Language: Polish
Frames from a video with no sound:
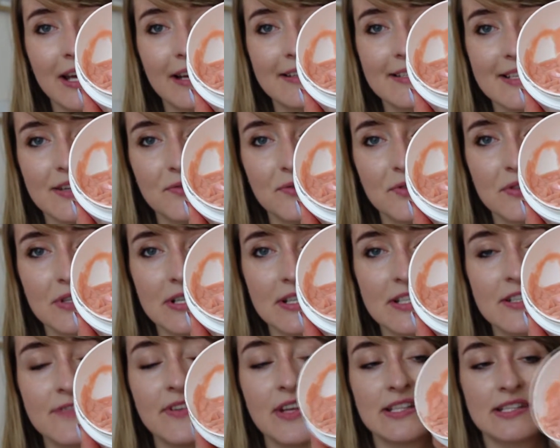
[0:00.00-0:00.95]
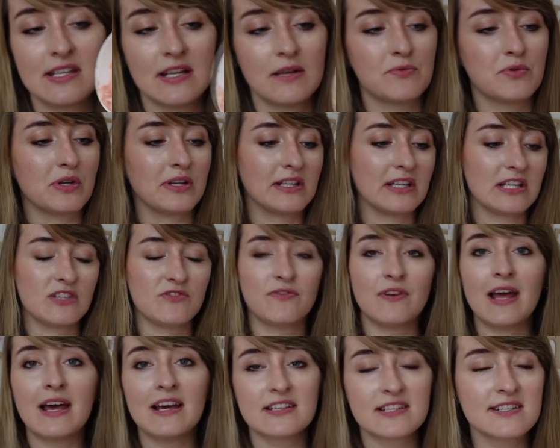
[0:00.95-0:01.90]
jak się e, świeci, na przykład jakiś
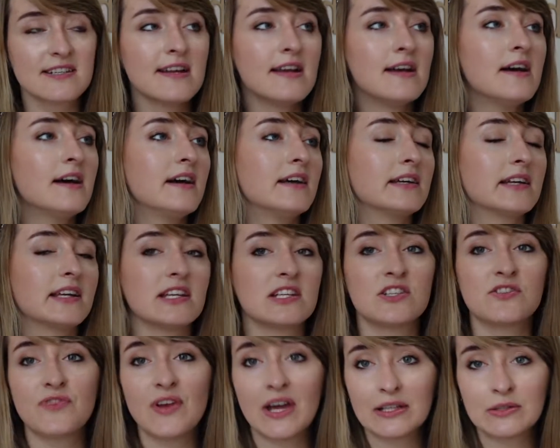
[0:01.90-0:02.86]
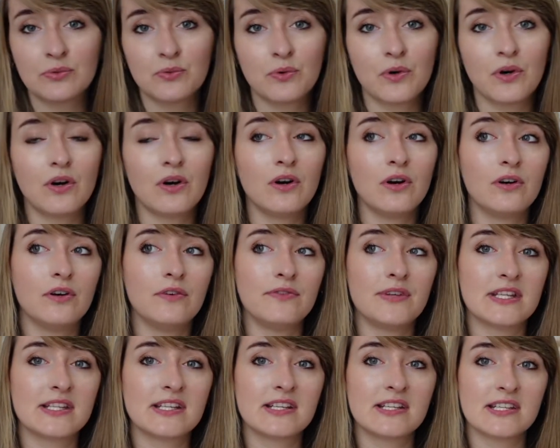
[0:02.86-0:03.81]
flash, jakieś światło,
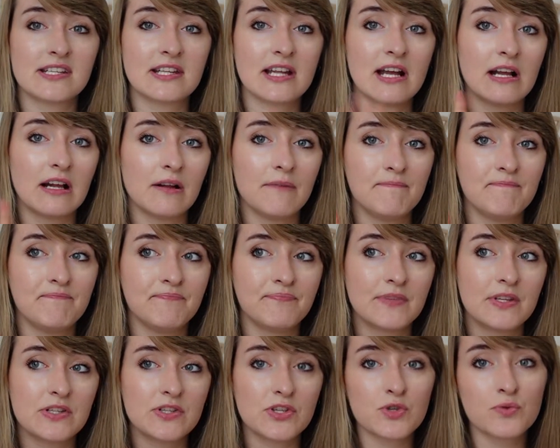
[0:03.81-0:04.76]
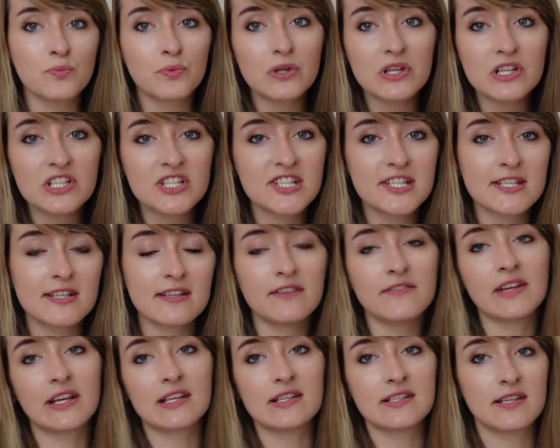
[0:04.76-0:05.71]
wiecie, gdzieś tak mm, coś błyszczy
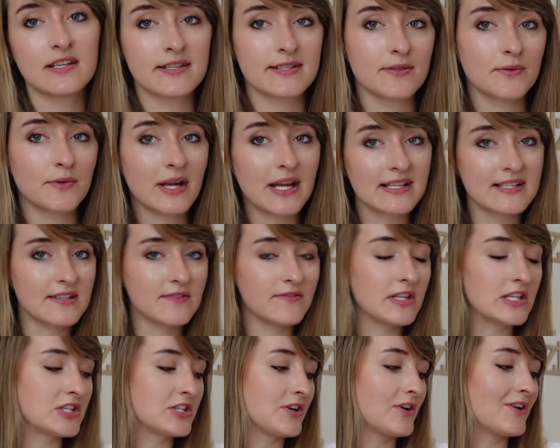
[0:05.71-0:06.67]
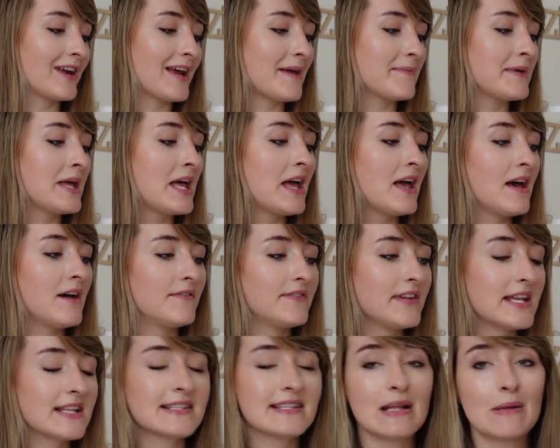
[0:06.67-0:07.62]
w jakiejś restauracji wieczorem,
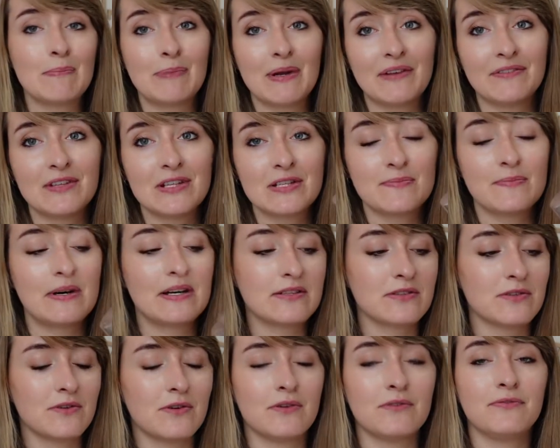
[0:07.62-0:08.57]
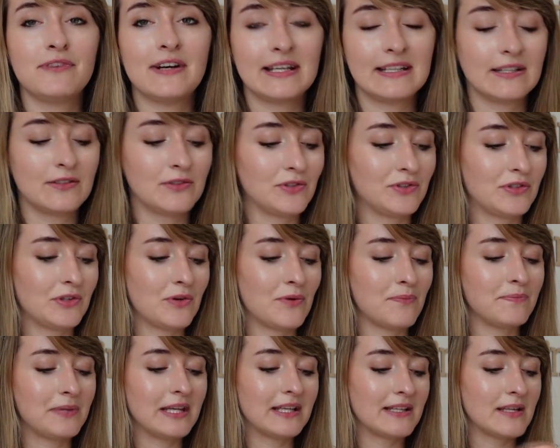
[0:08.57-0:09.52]
więc naprawdę jest bardzo fajny, do tego
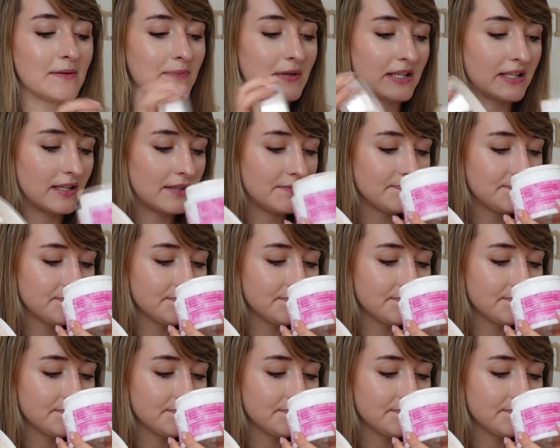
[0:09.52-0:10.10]
pięknie pachnie.